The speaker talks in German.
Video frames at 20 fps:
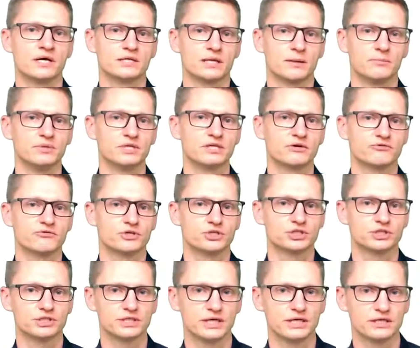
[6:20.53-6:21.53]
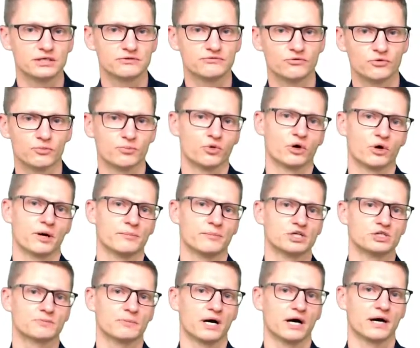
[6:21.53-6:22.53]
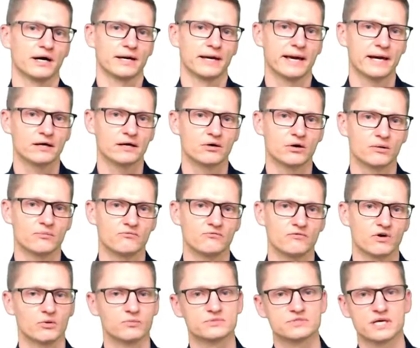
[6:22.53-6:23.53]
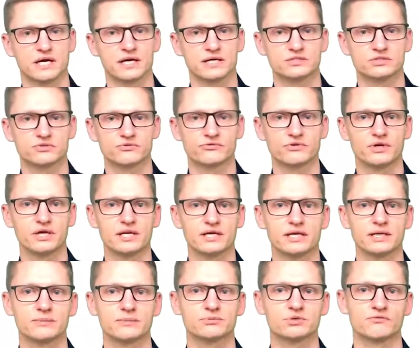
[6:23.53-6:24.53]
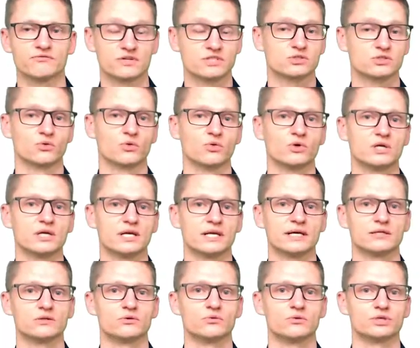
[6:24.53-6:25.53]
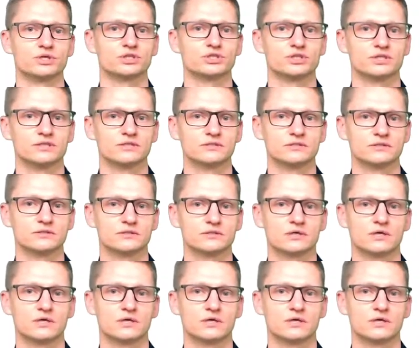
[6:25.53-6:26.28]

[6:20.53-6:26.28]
damit ihr versteht, wo Programmiersprachen herkommen, warum es eigentlich so viele gibt und was so grundlegende Unterschiede sind.